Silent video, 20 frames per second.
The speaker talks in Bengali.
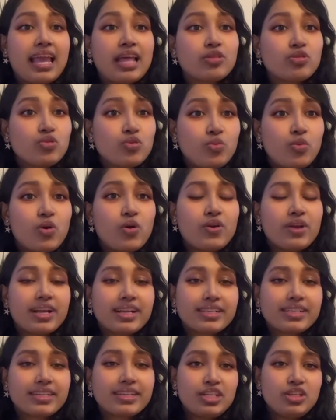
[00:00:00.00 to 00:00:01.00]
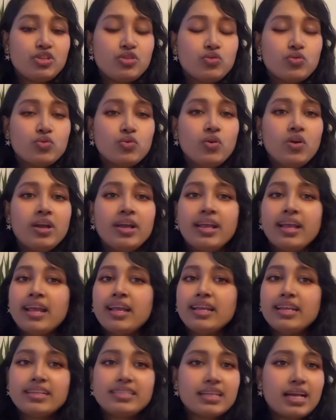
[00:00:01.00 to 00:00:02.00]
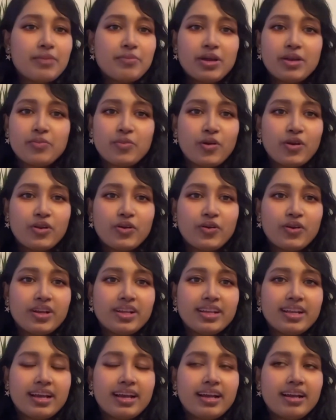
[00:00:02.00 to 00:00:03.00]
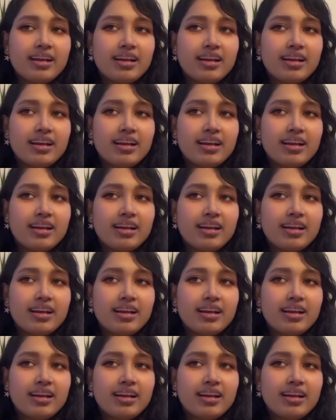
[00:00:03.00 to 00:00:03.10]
এত বড় একটা ইস্যু এটা আমার মনে হয় না